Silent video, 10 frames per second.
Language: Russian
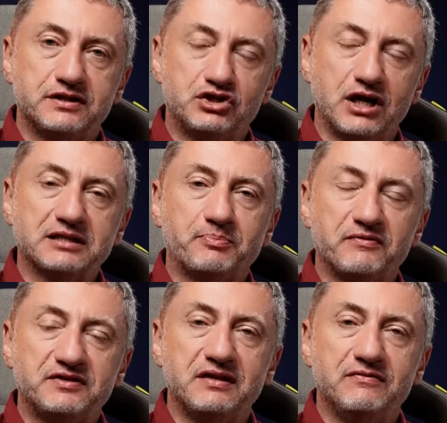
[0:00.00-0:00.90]
Сейчас,
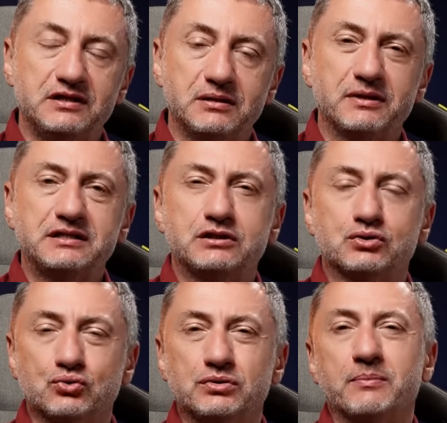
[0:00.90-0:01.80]
по всей видимости,
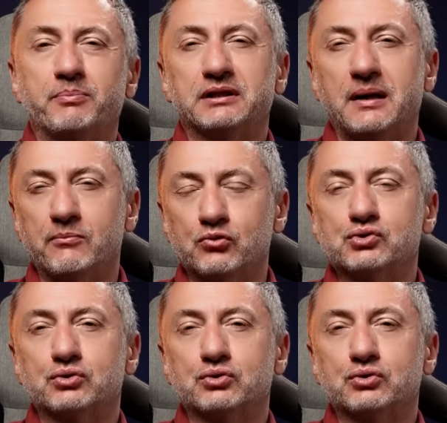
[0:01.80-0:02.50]
судя по тому,